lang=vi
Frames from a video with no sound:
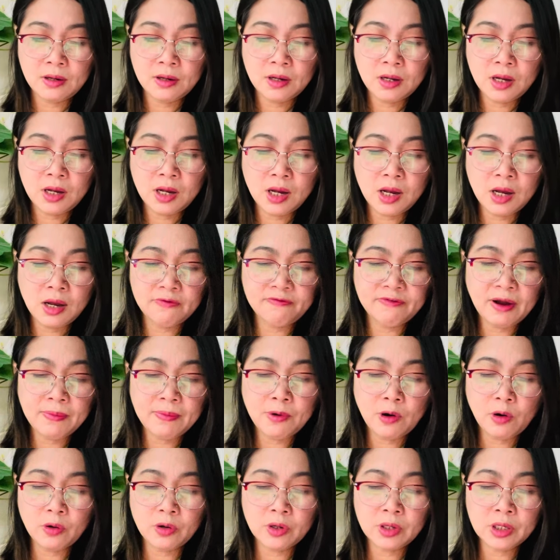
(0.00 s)
à, pháp
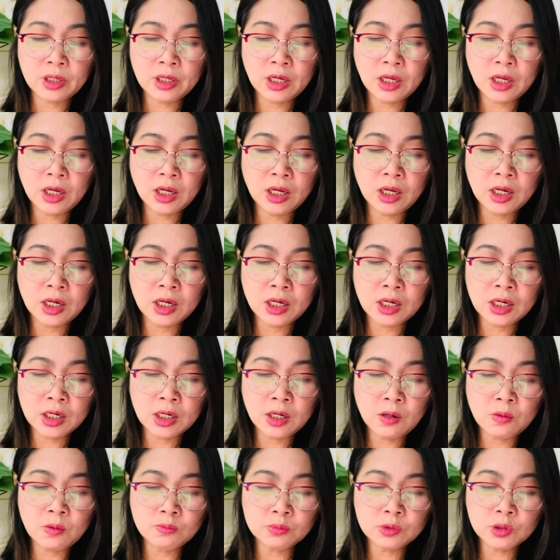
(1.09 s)
hội à,
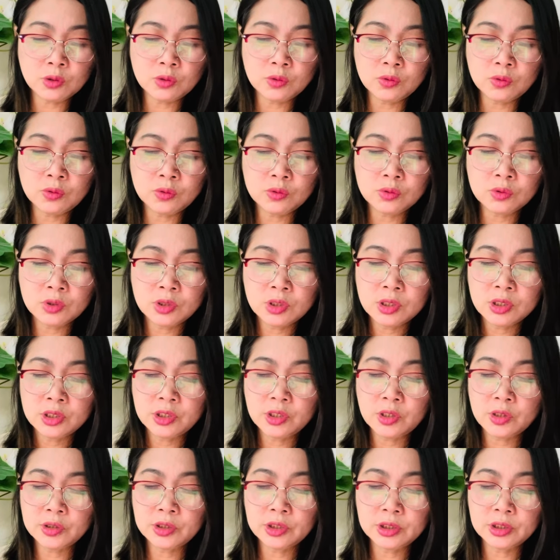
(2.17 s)
công tu
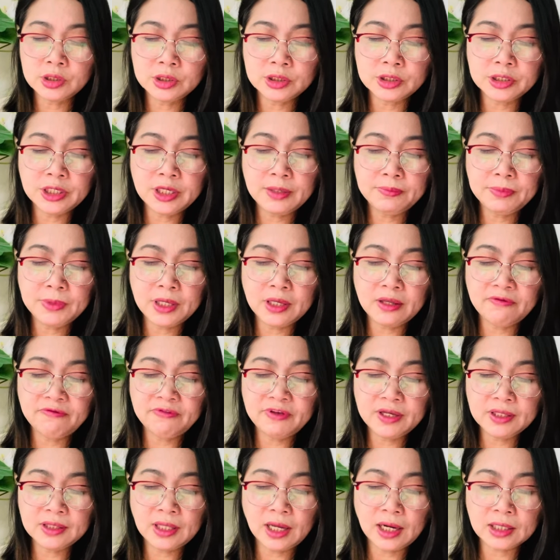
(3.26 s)
cho những người khiếm thị
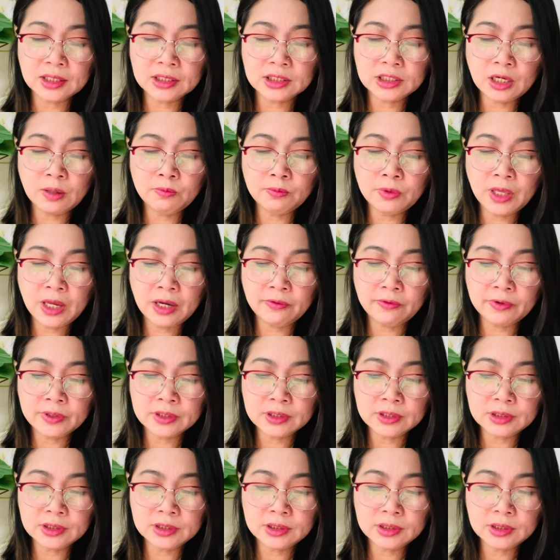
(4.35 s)
khuyết tật trong và ngoài
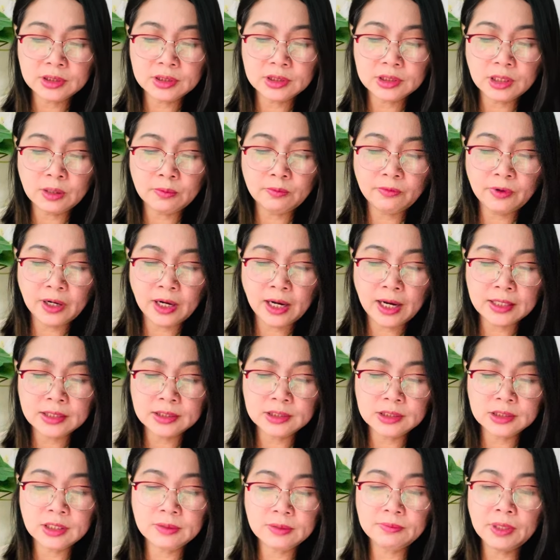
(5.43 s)
nước trong và cả
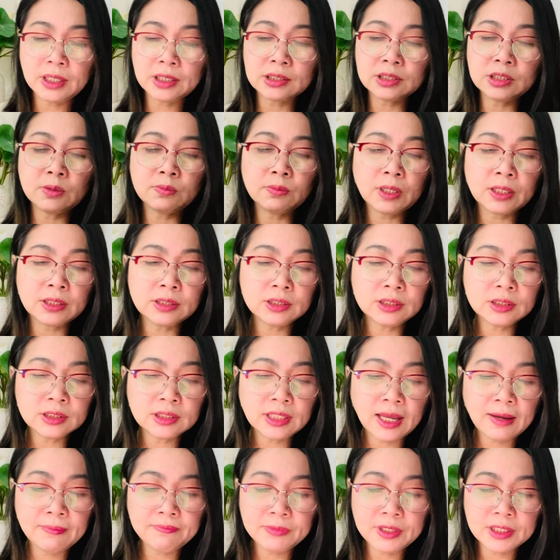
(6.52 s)
nước khiếm tật trong cả nước
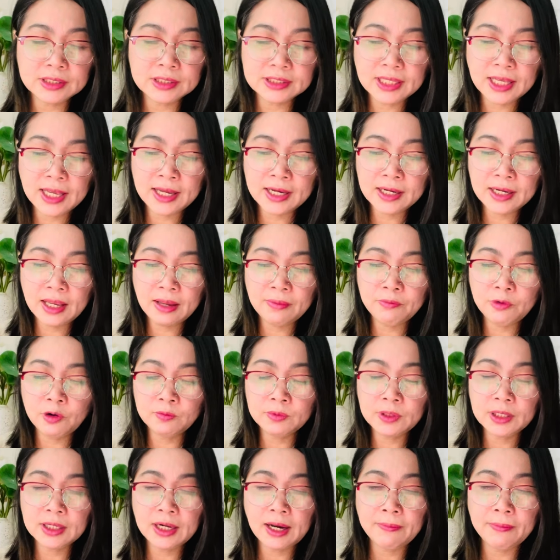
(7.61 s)
8 giờ sáng 24
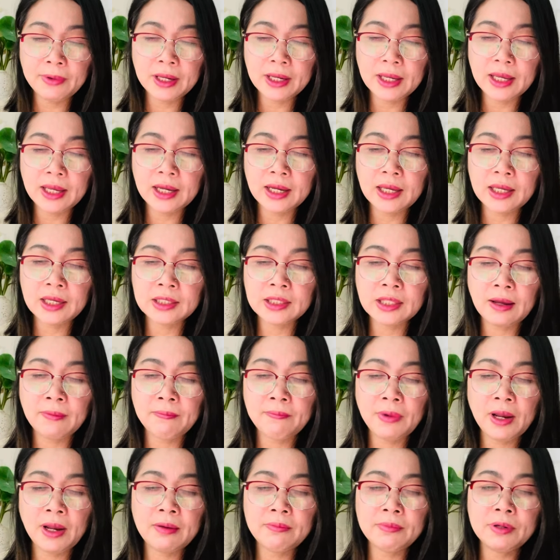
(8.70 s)
tháng 5
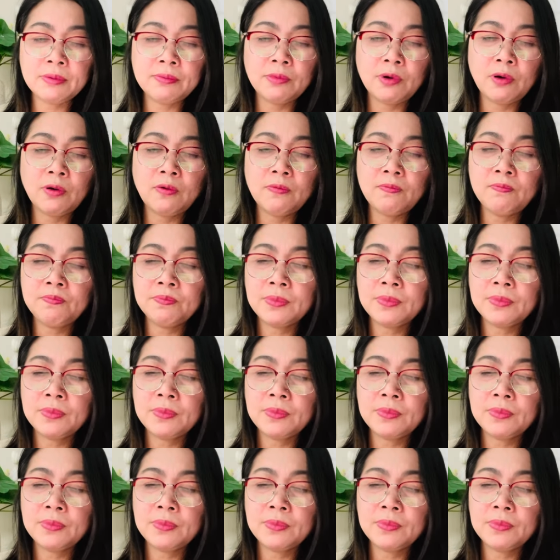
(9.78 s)
2024